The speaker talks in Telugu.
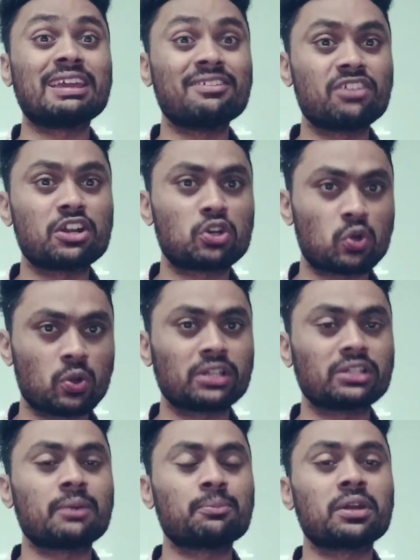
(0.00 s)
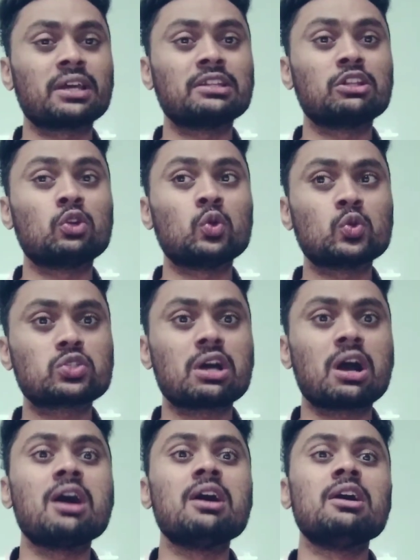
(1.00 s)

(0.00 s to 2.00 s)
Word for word: ఈవెంట్లోనైతే అపేర్ అయింది లూచా